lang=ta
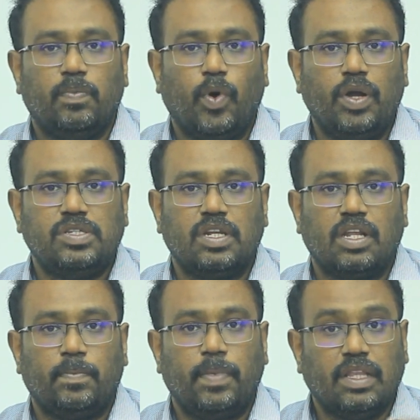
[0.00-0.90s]
பாயிண்ட்ஸ்
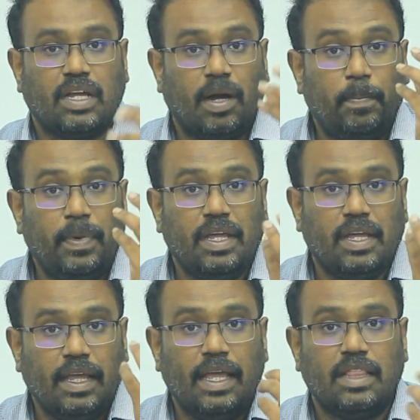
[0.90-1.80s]
இருக்கிறப்ப அந்த
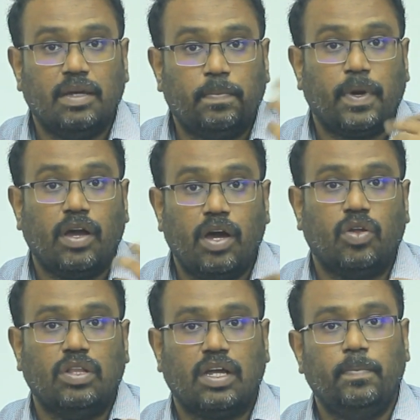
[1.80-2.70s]
கம்பெனிக்கு ஏற்ற
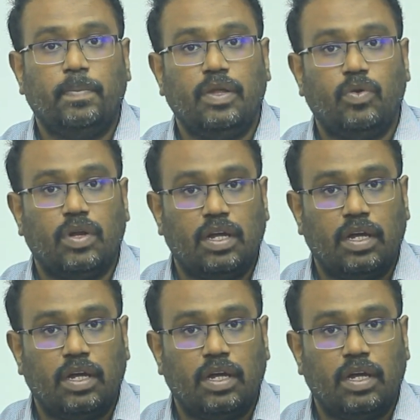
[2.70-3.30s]
பிரகாரம் அந்த கம்பெனியோட